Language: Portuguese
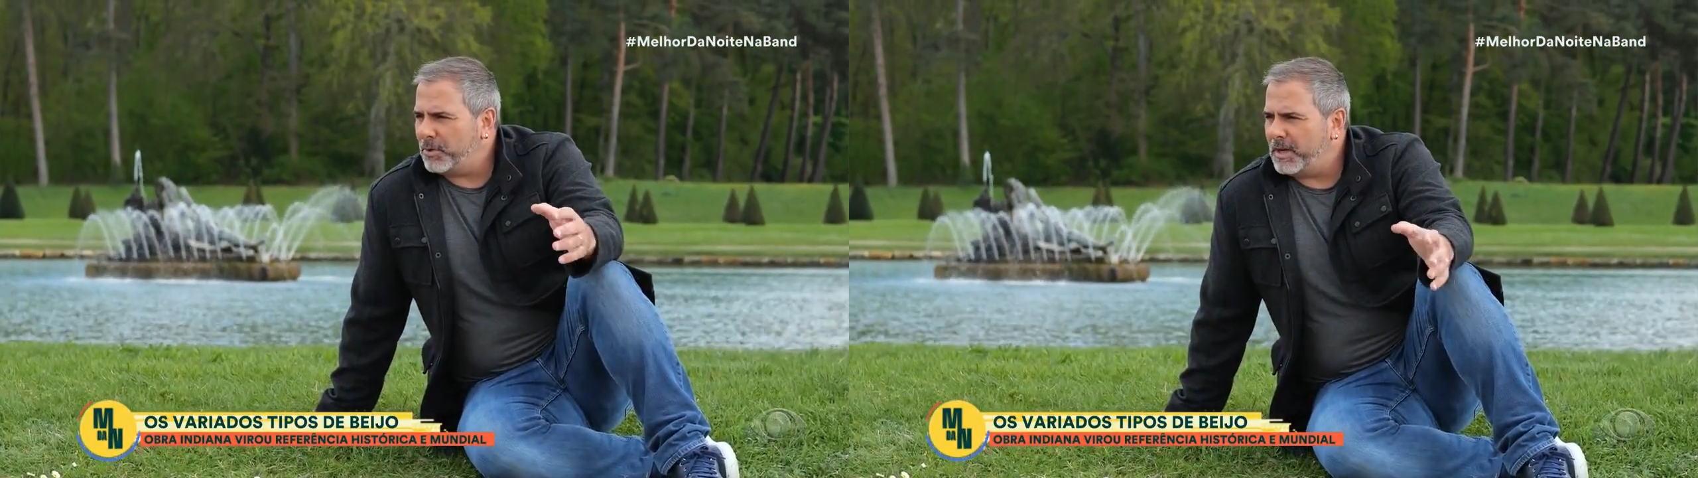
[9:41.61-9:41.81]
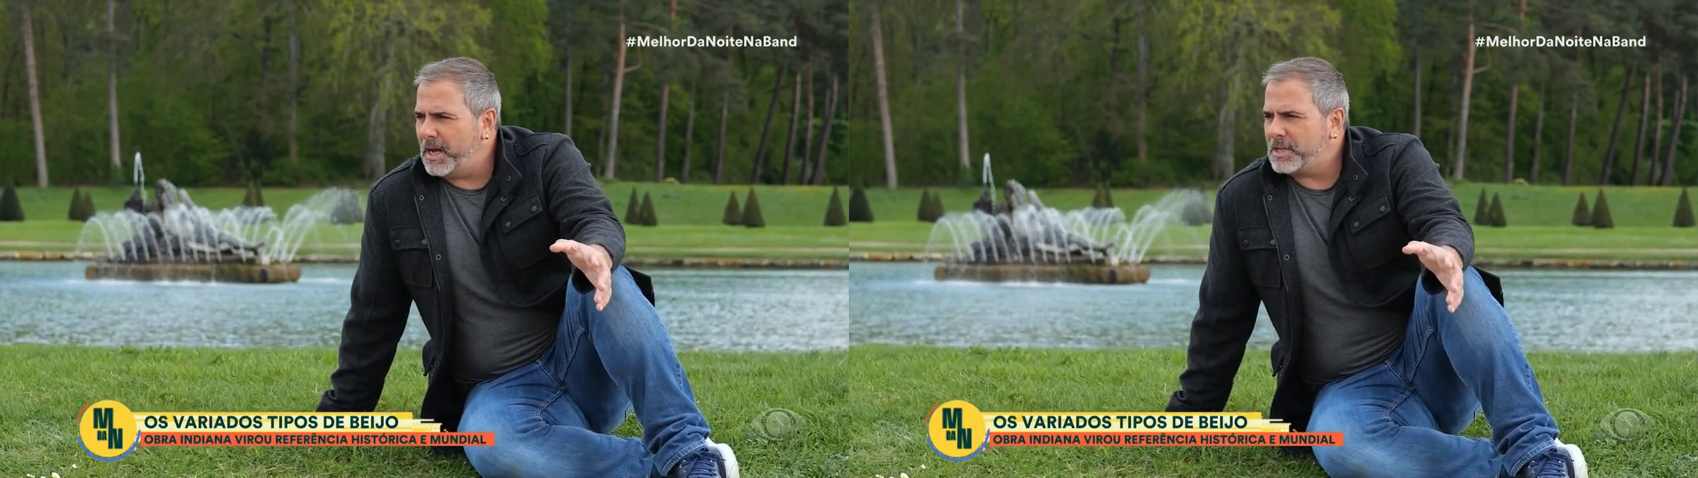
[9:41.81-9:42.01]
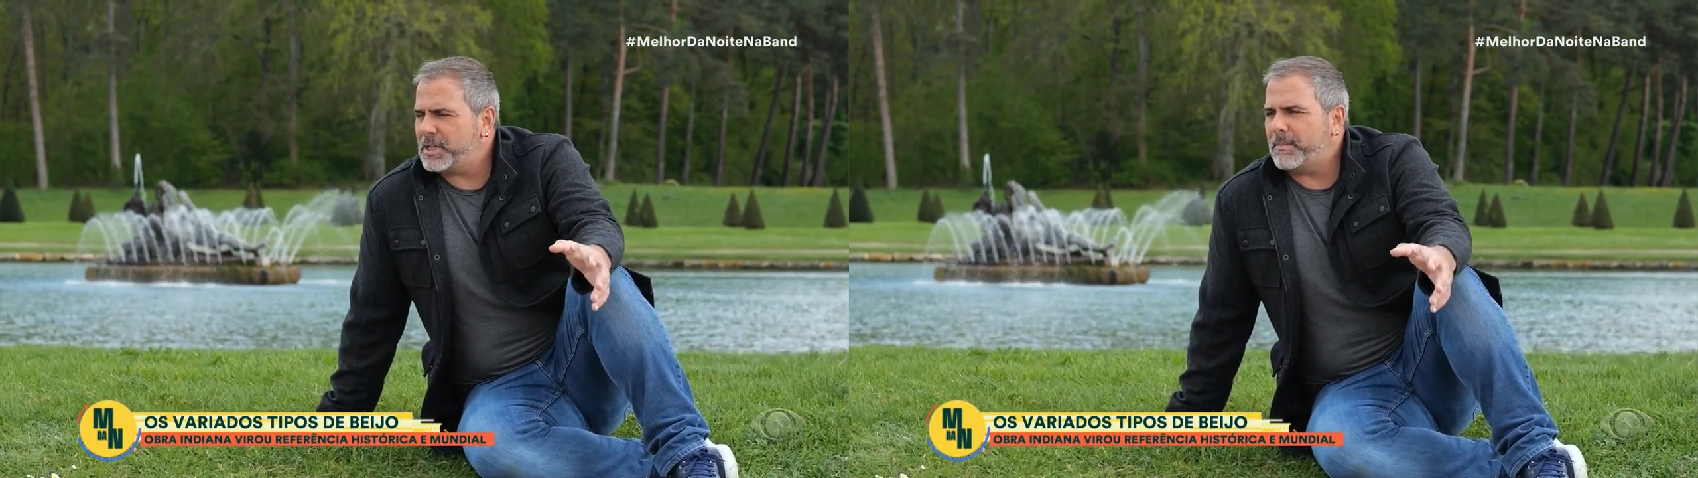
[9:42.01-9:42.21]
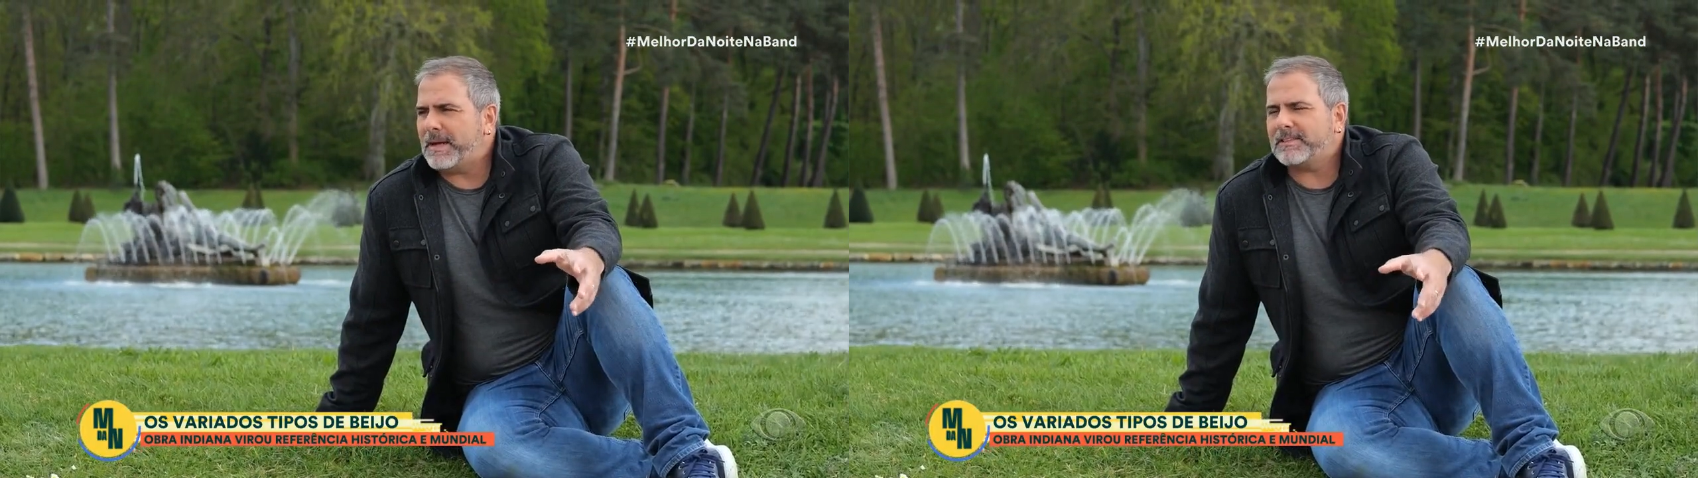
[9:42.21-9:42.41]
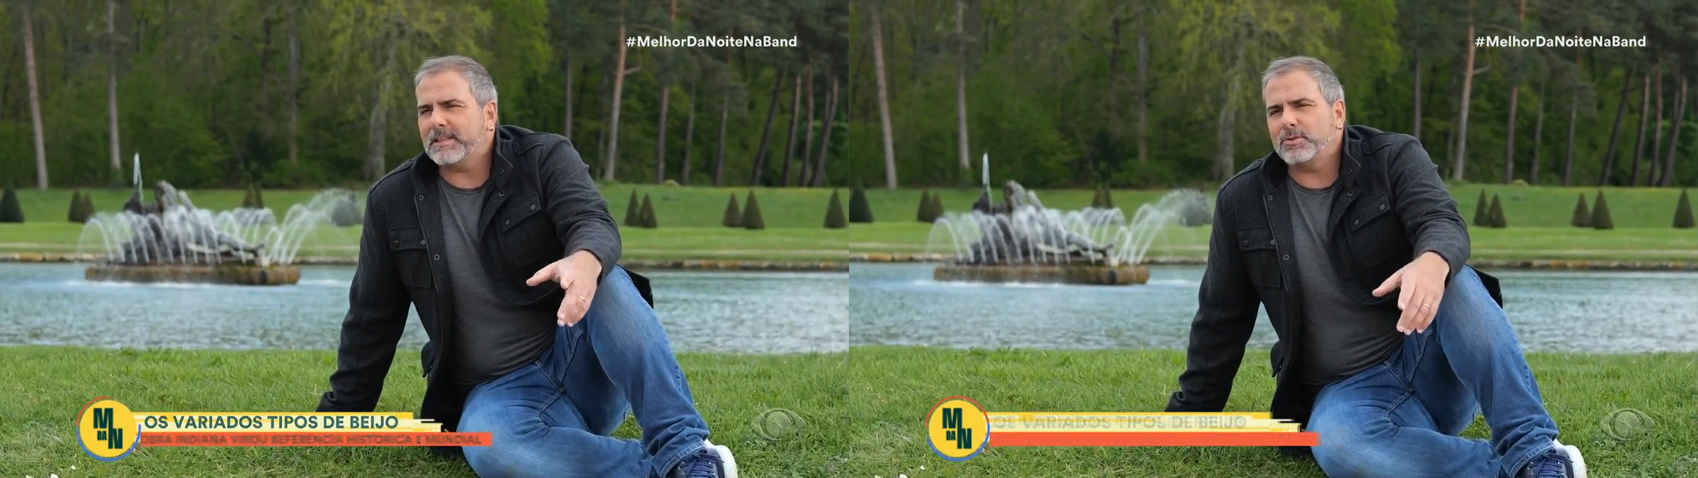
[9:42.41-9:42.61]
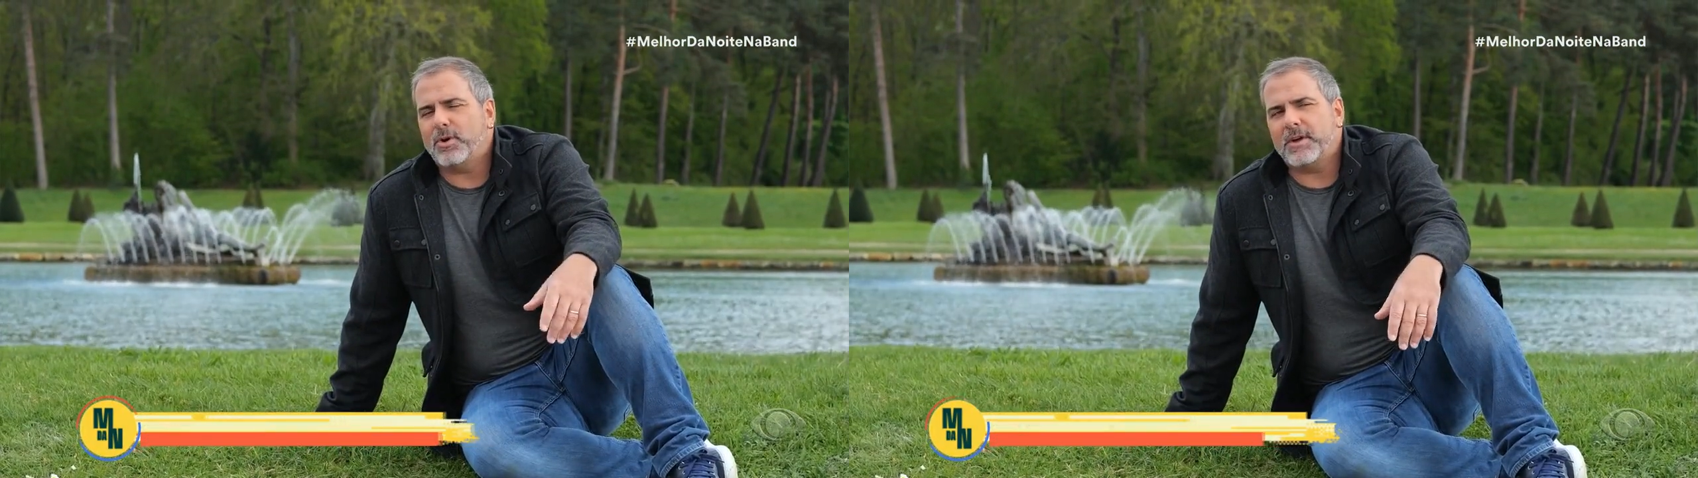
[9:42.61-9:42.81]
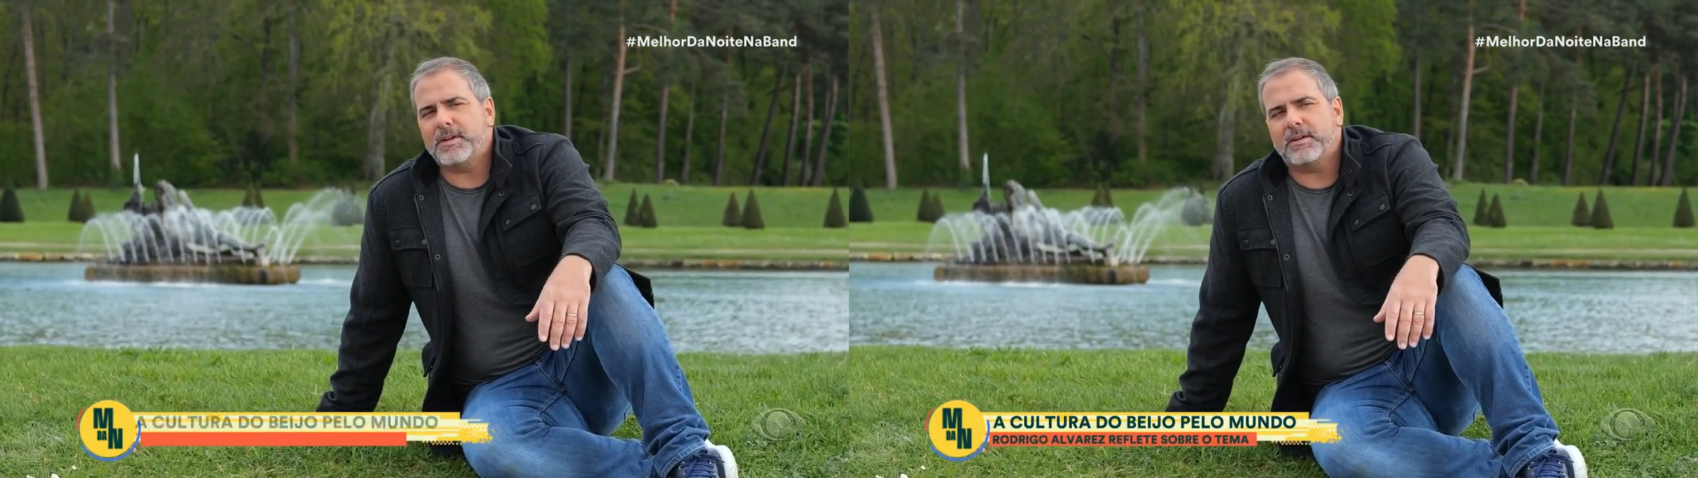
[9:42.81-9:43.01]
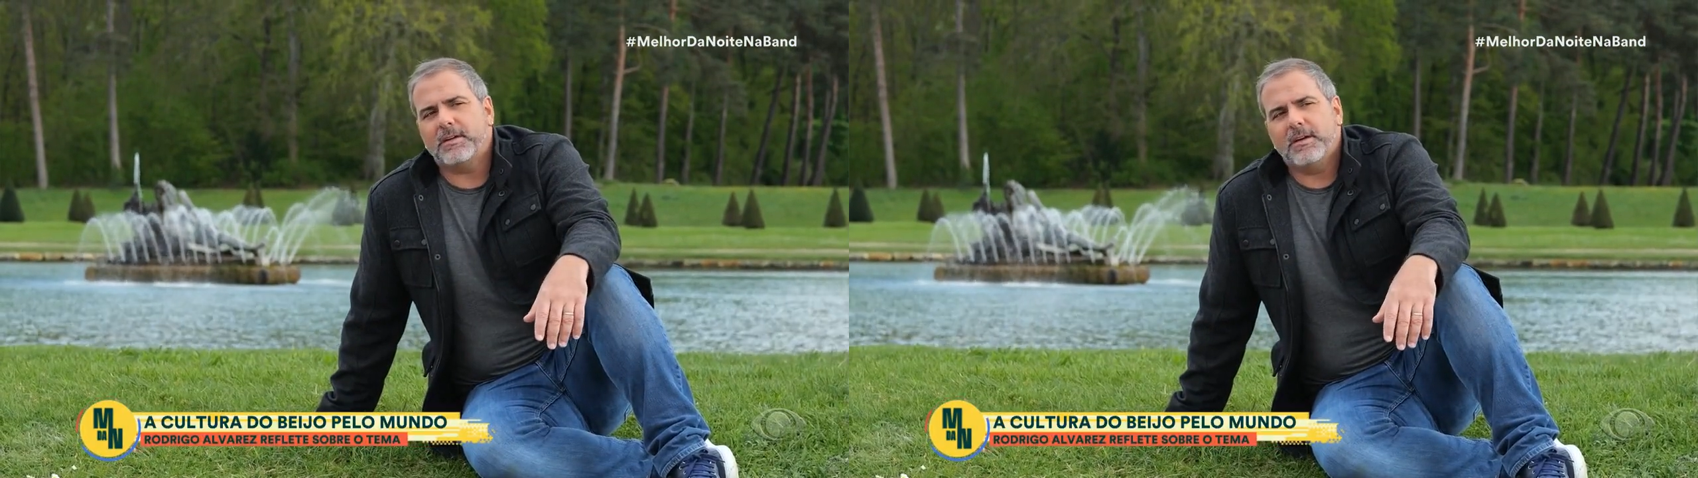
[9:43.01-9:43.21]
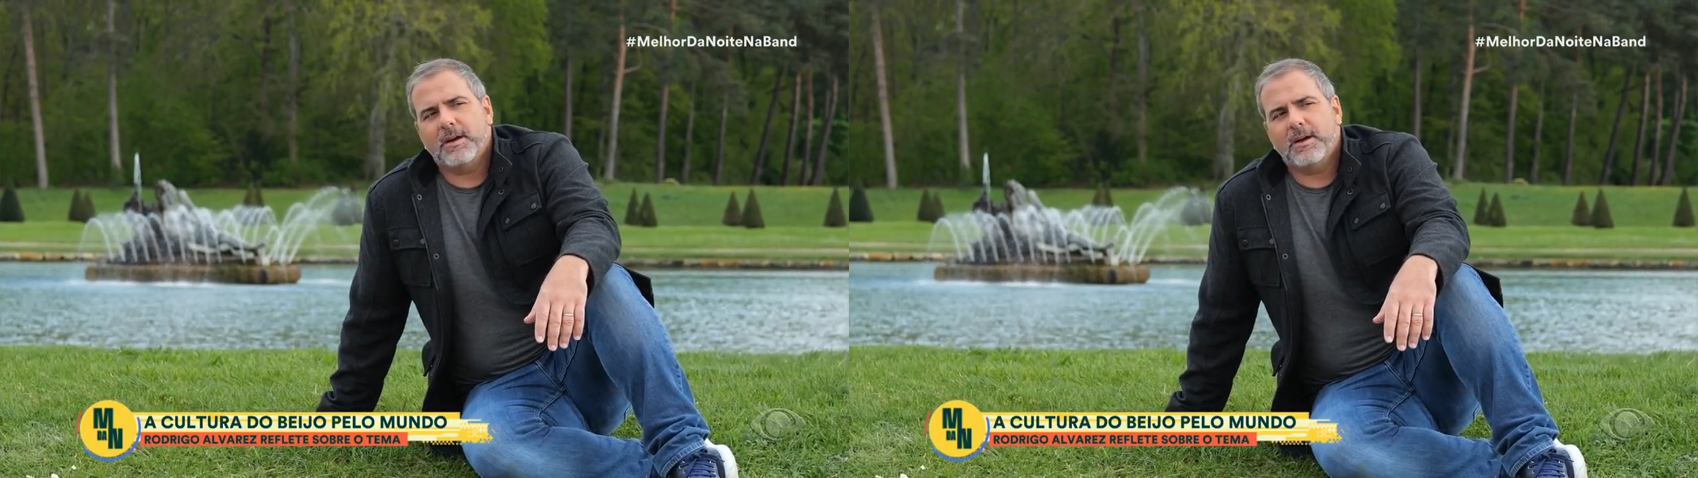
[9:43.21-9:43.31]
o Grande, da Macedônia,